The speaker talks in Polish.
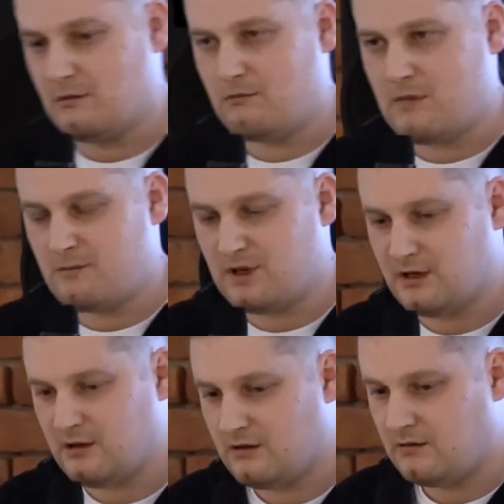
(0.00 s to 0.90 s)

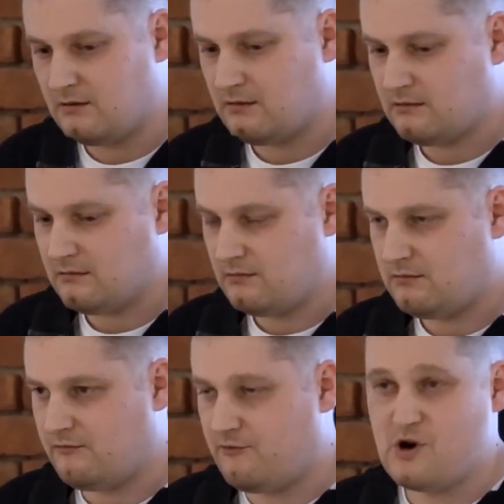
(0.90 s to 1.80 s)
mamy,
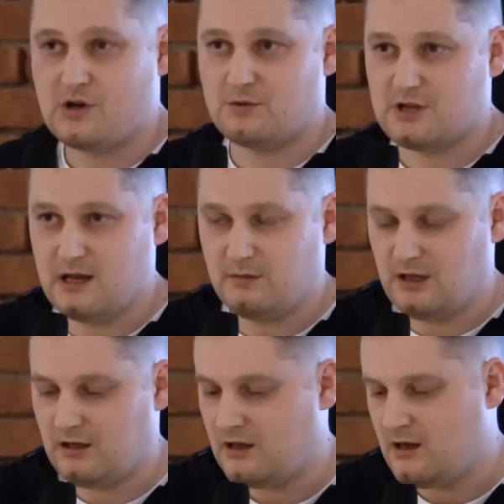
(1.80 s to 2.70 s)
wymogi
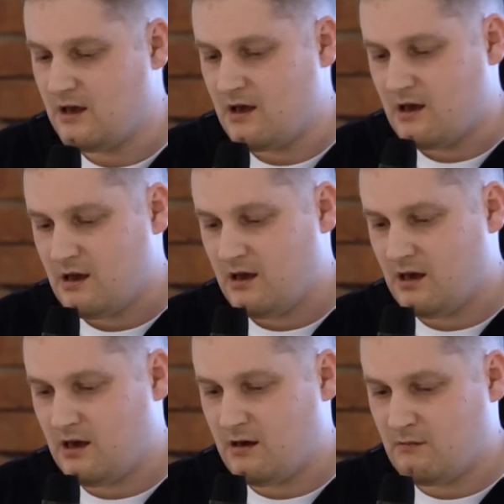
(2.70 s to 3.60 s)
przynajmniej,
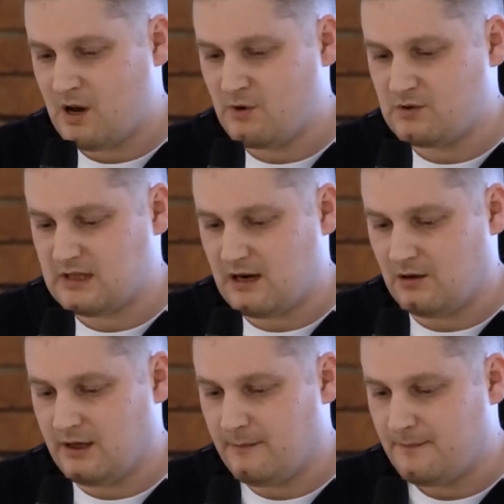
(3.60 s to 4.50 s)
e, mamy
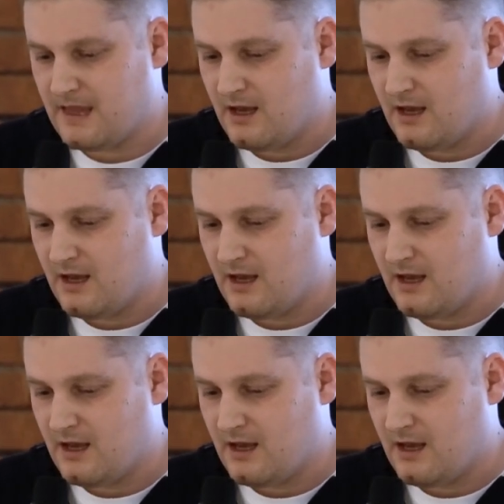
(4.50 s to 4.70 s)
ustalone.